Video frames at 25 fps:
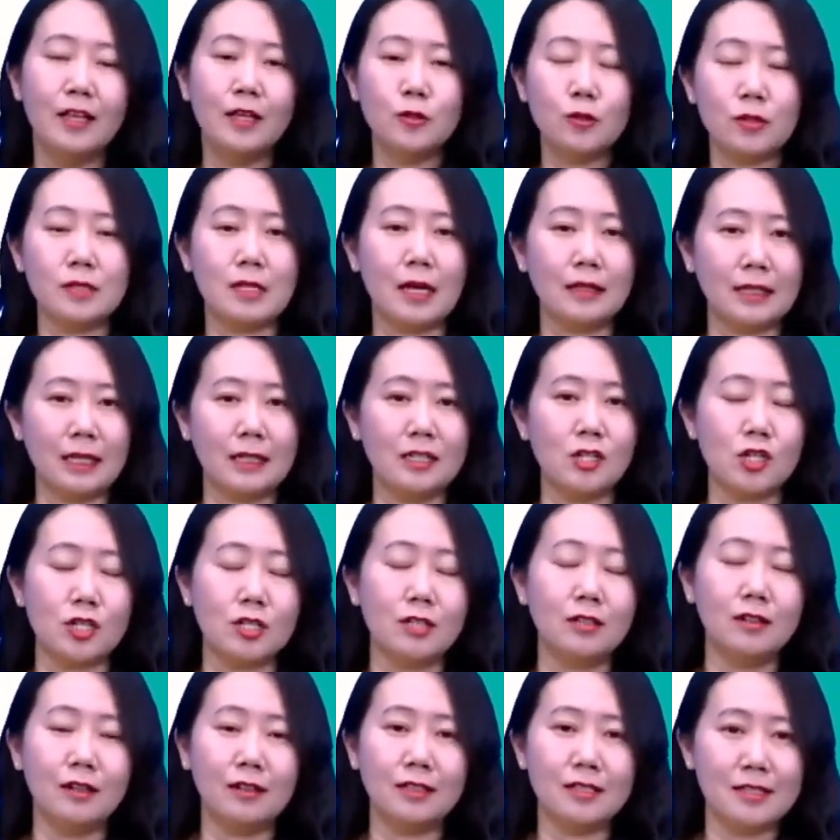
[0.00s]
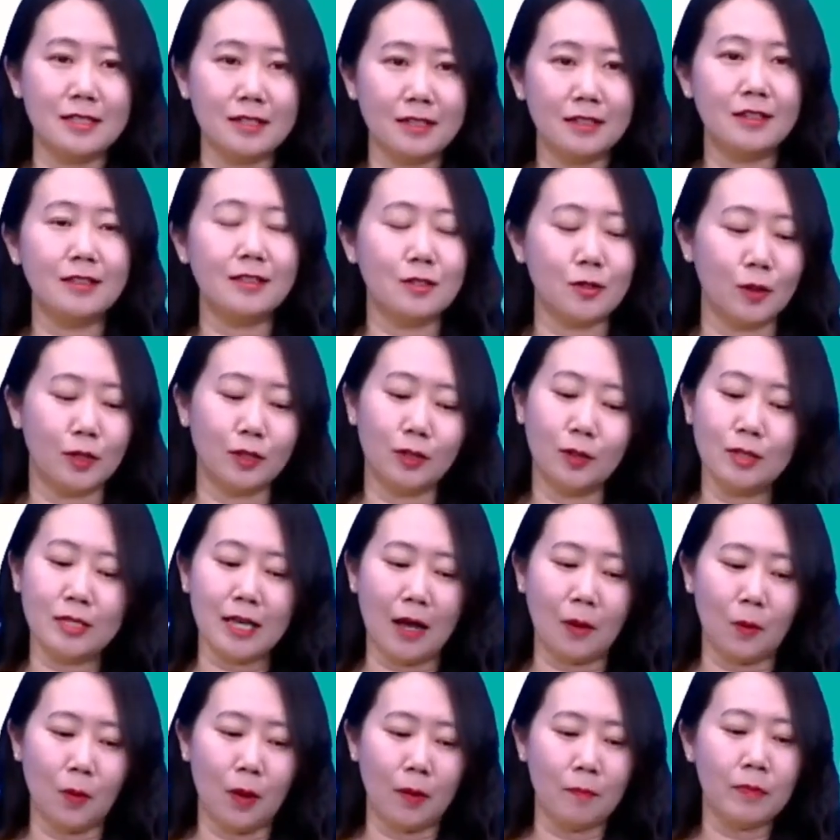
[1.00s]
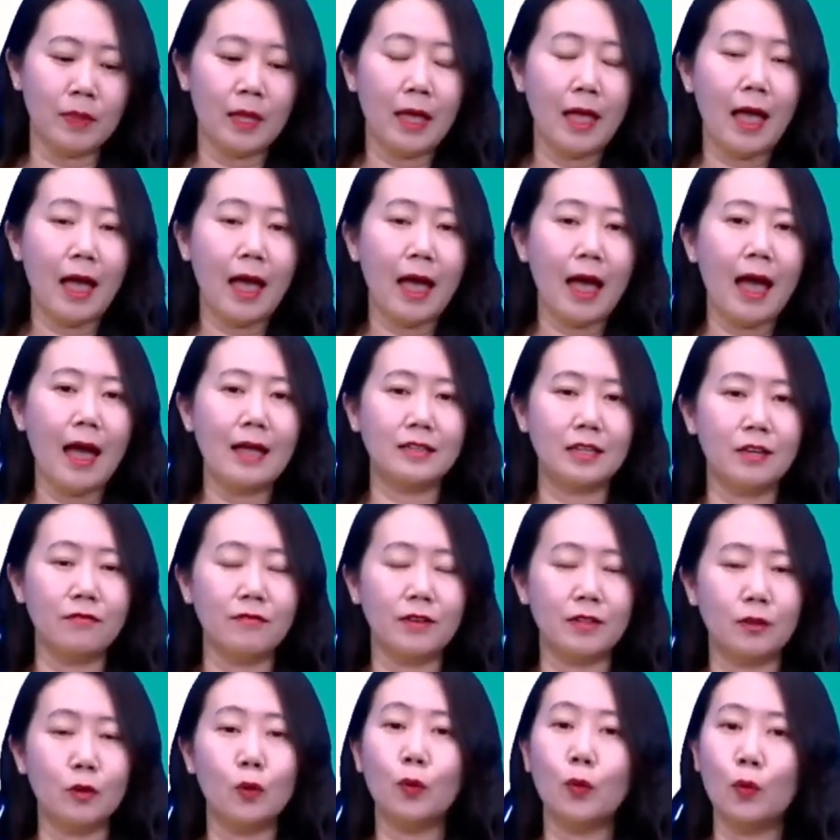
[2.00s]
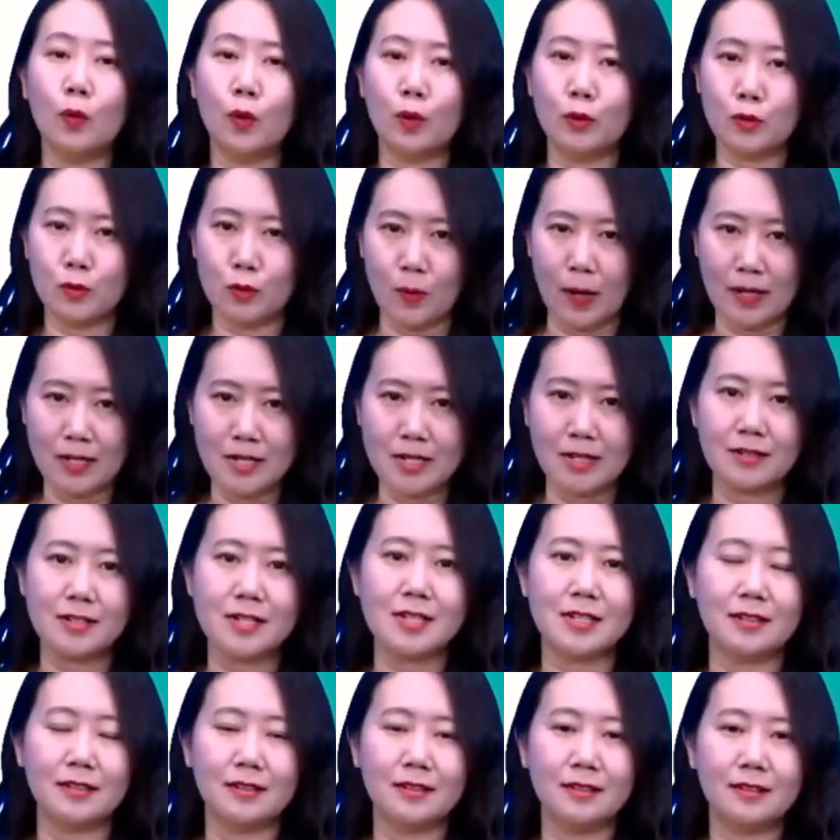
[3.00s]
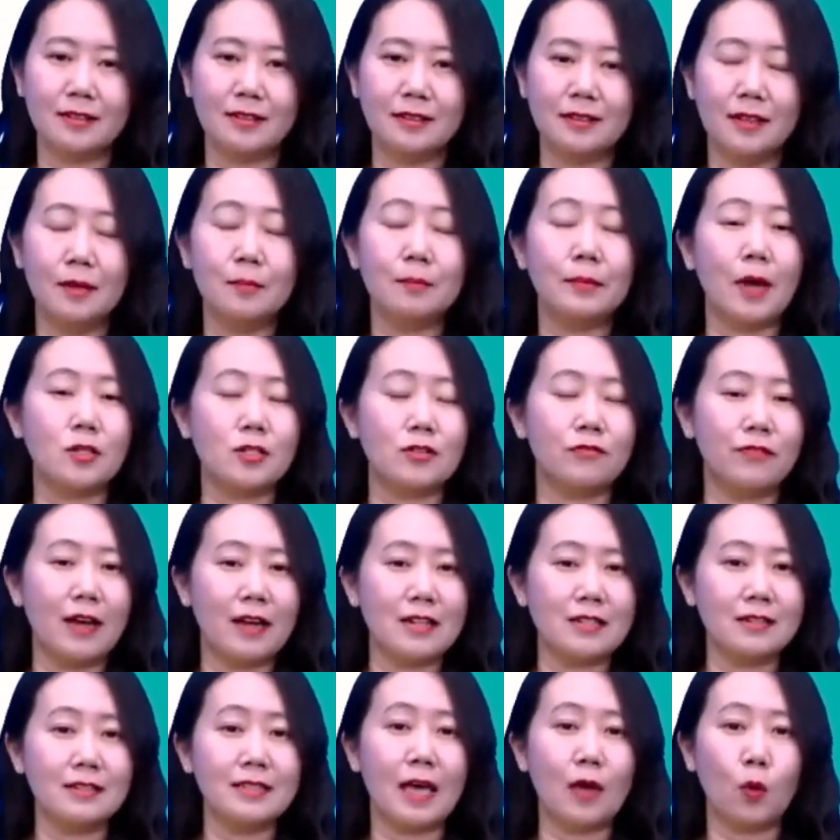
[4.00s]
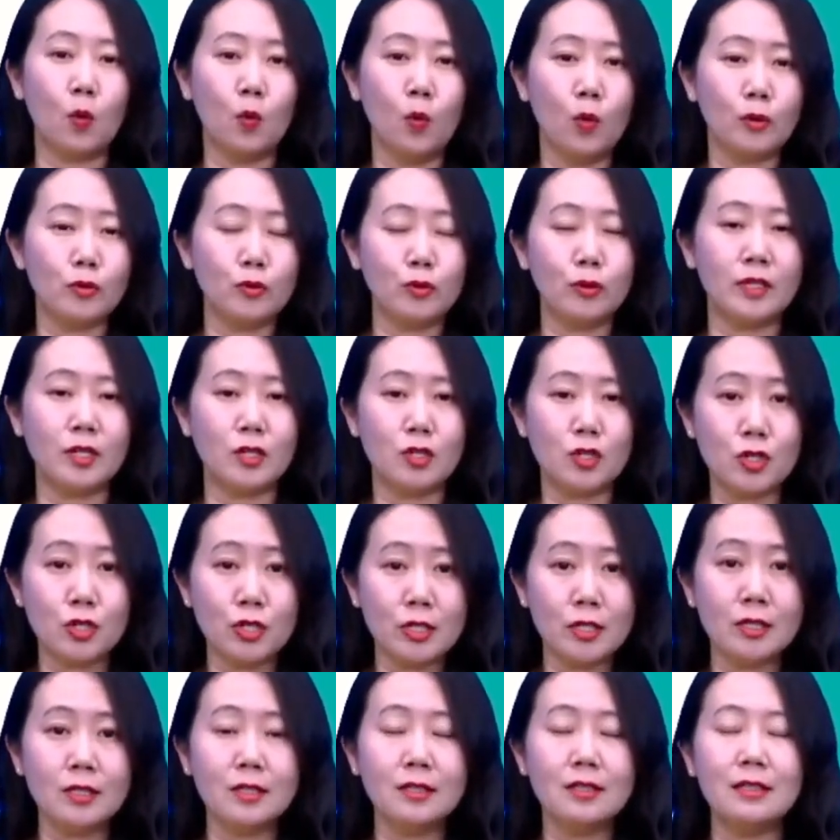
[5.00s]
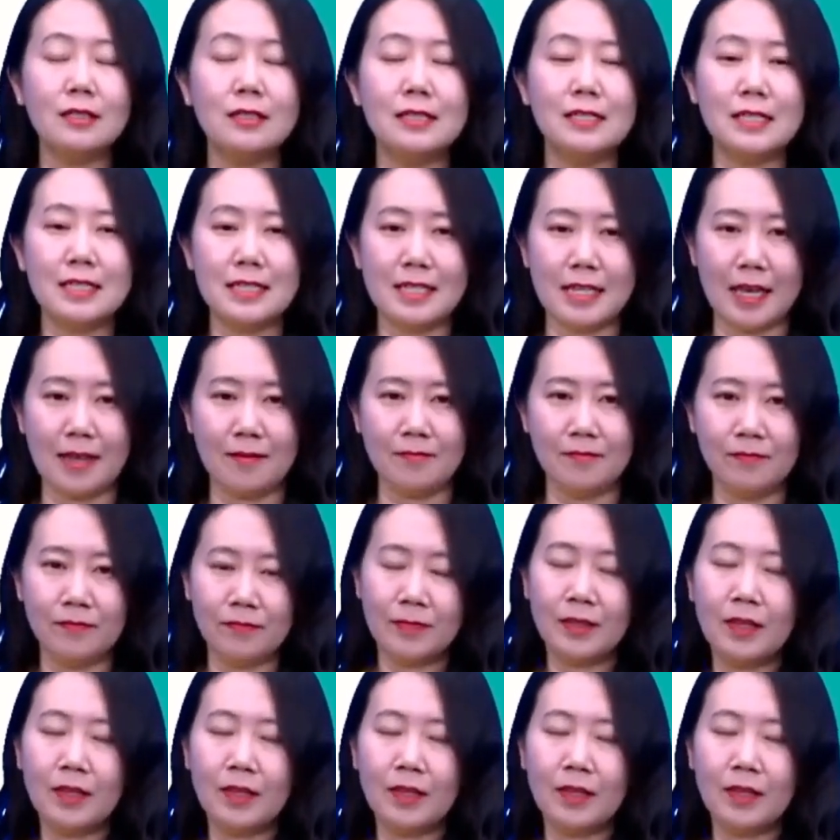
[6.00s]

最早在第十课、第七课、第九课都讲过，had given 过去完成时，表示发生在过去的之前。